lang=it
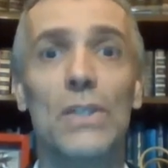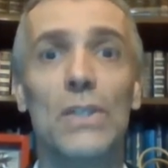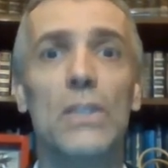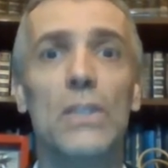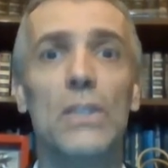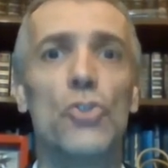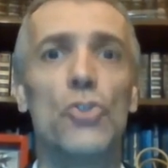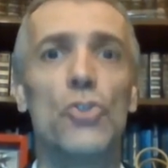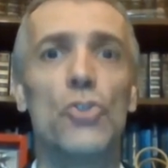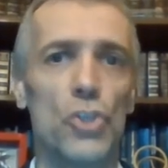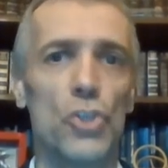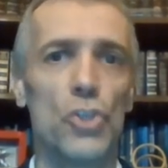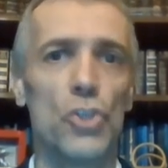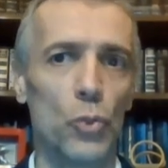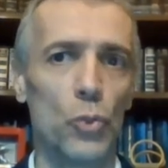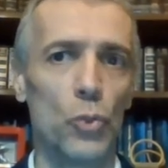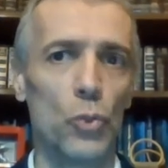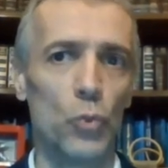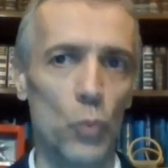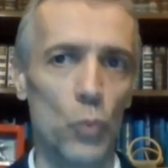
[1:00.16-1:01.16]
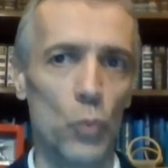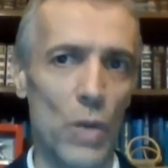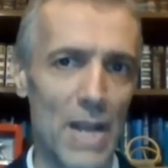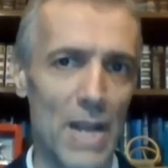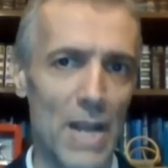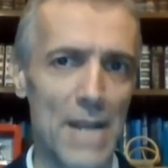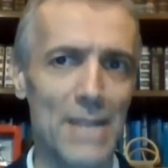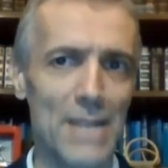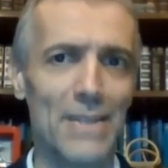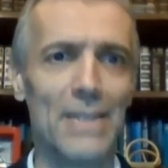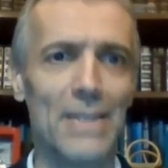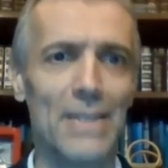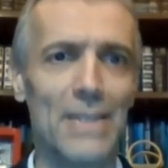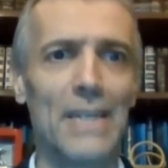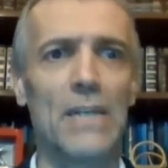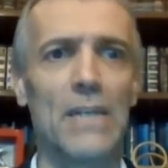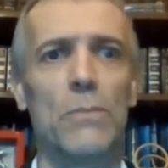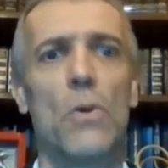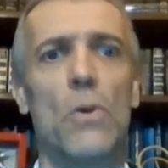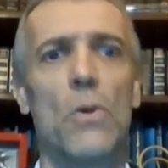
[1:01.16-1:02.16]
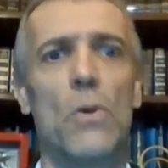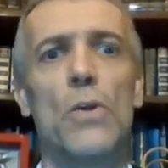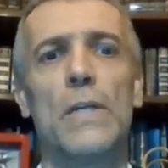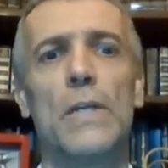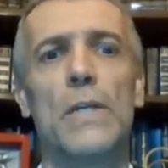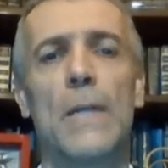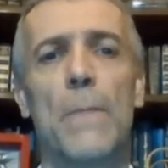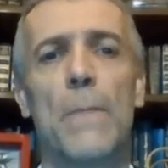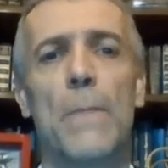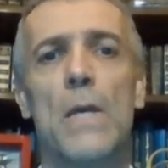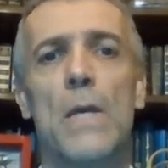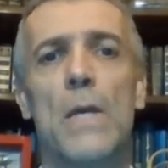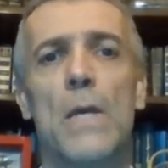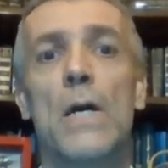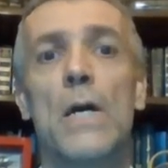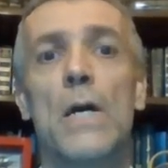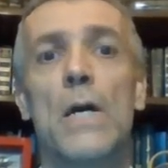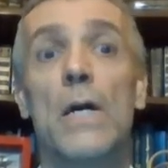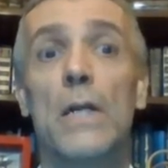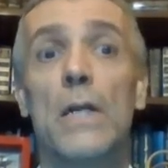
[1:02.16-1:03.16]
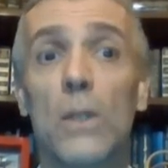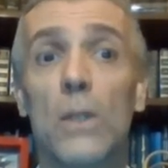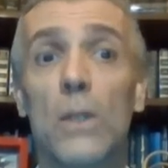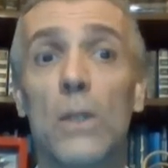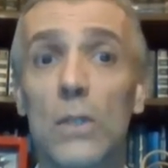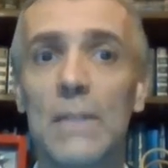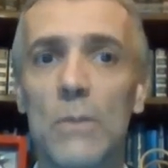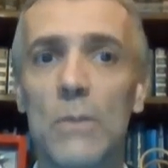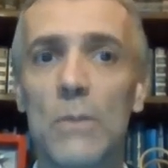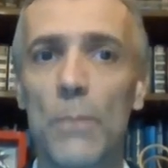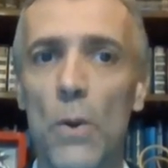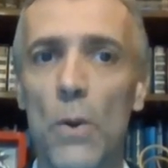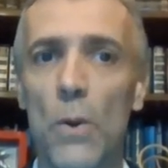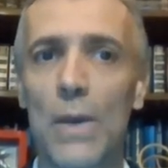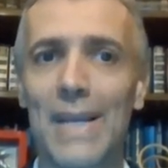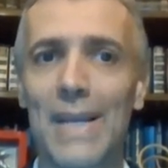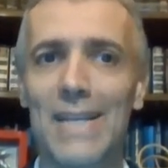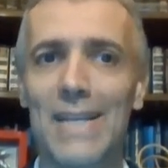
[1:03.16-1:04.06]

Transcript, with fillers: di CO2, l'anidride carbonica. Ricordiamo poi che è